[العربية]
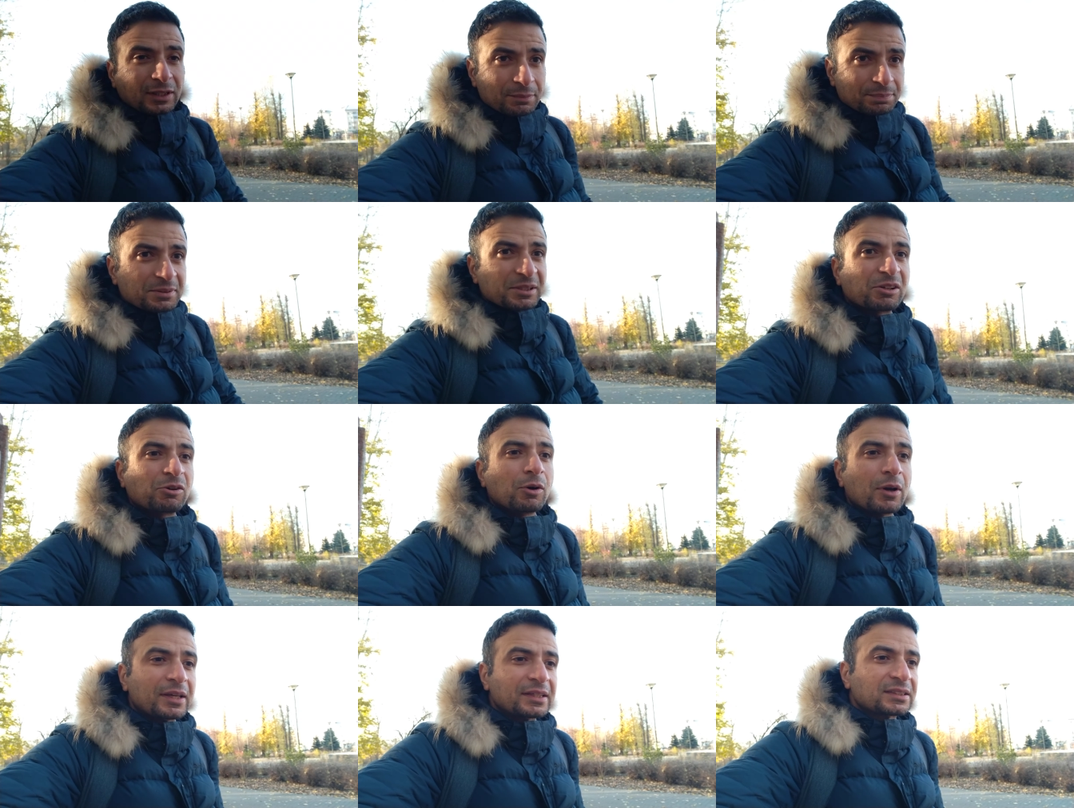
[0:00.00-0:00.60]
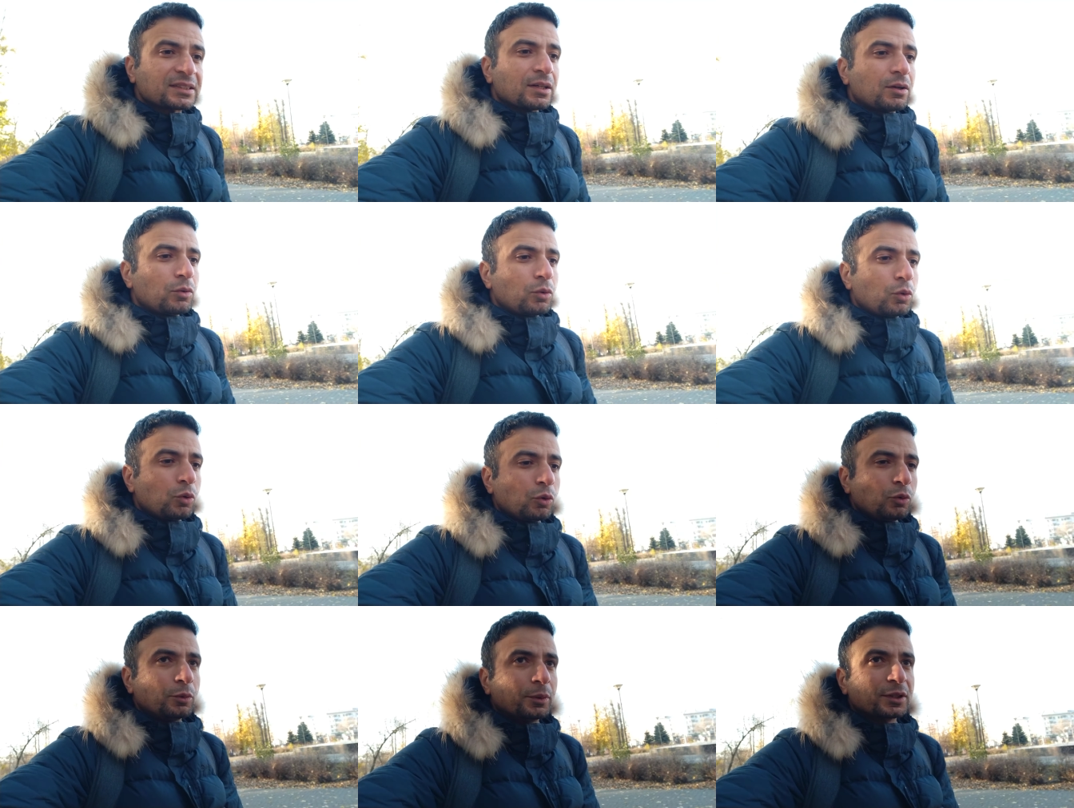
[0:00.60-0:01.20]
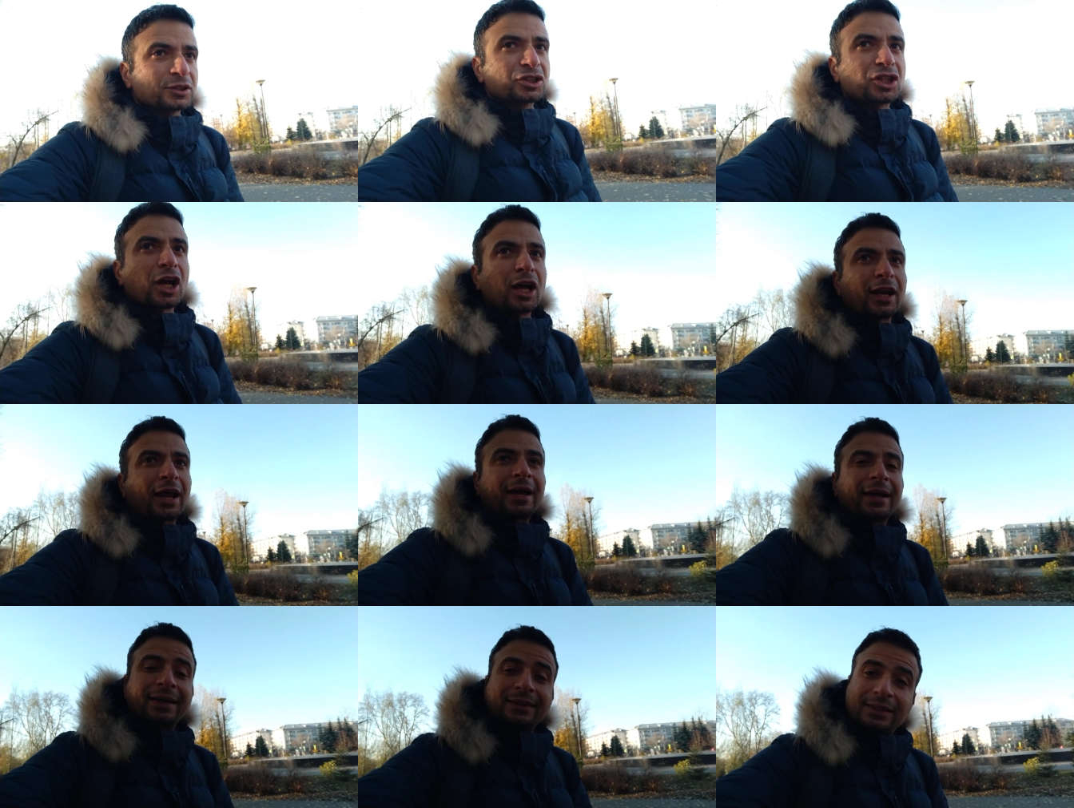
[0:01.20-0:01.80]
تيبس كويسه
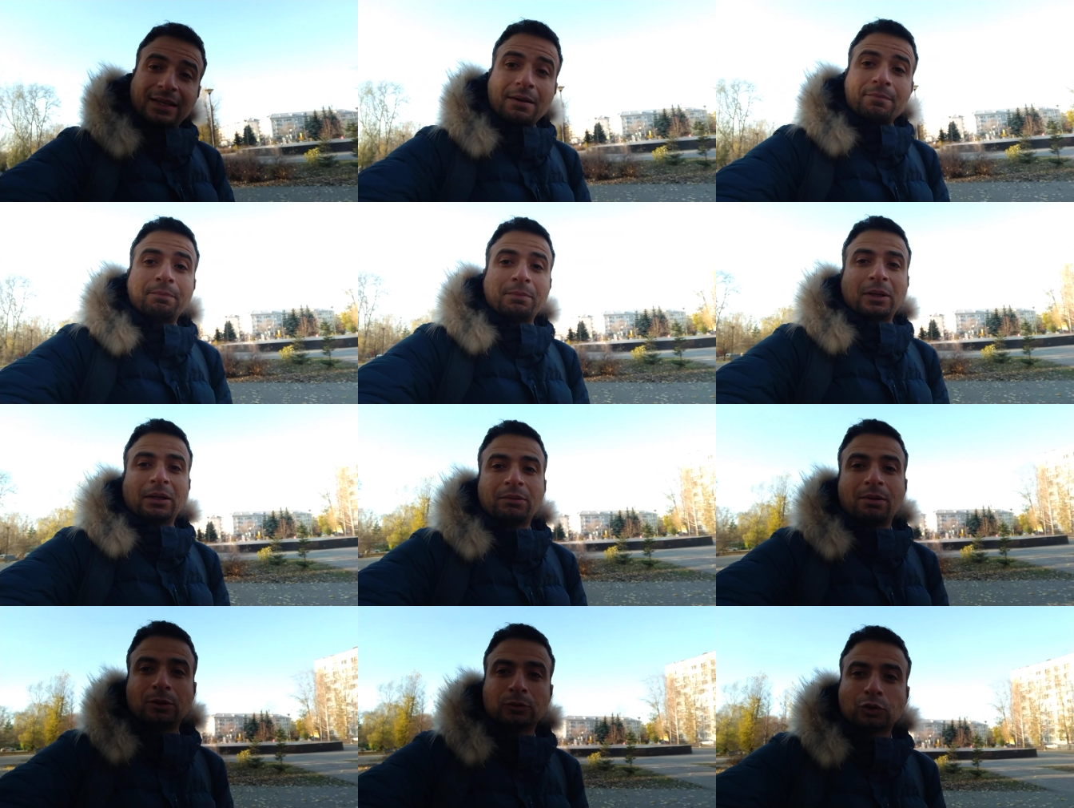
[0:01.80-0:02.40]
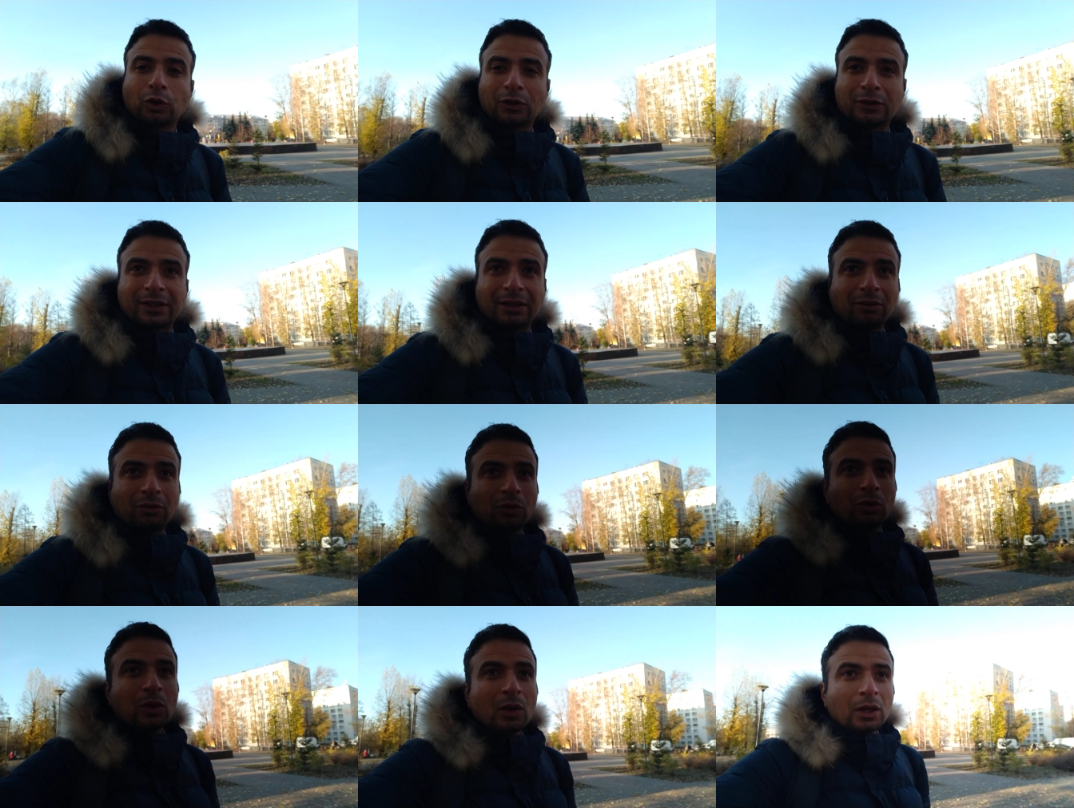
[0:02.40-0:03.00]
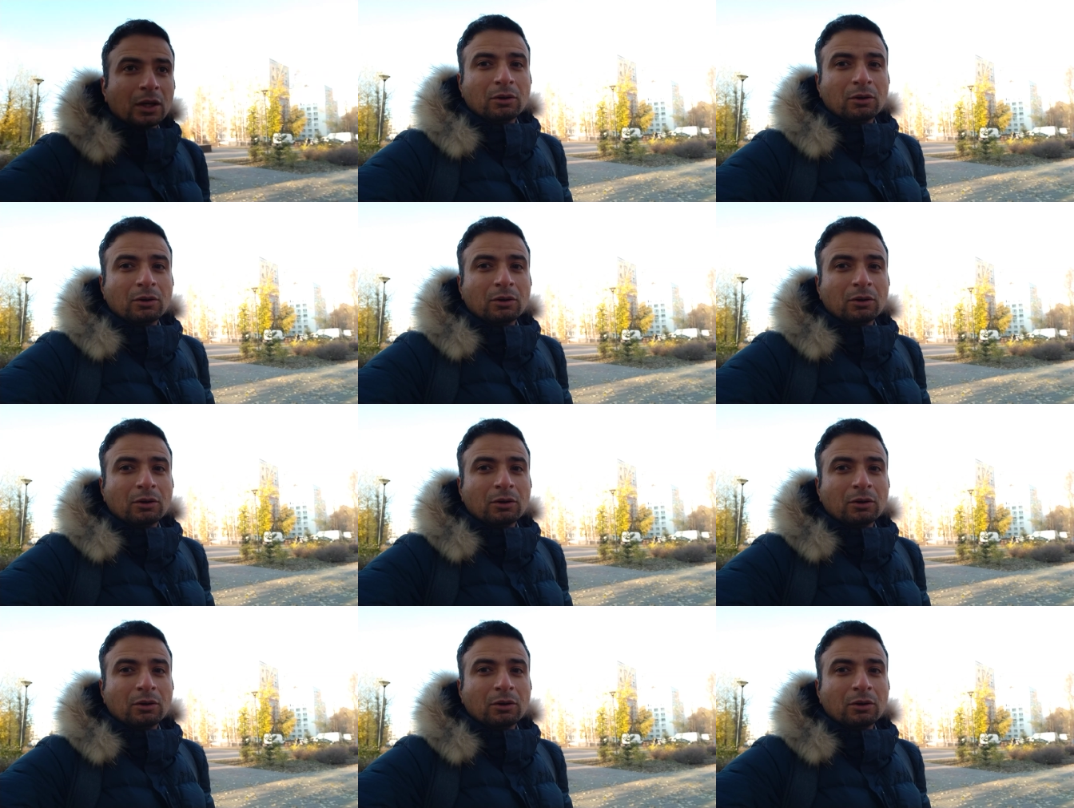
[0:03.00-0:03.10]
وبيشتغل حاجات جنب الموضوع ده و...